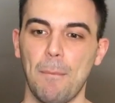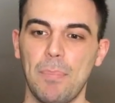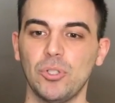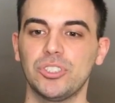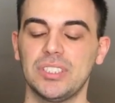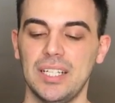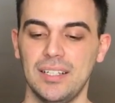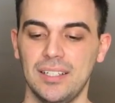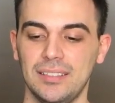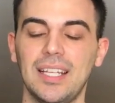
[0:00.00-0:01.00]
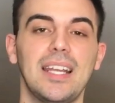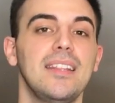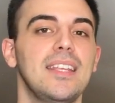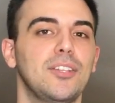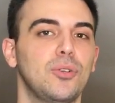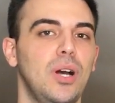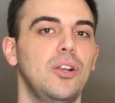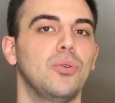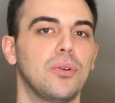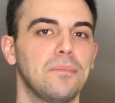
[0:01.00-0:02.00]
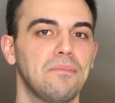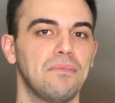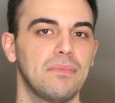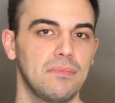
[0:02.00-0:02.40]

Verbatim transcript: possa dare indietro a loro.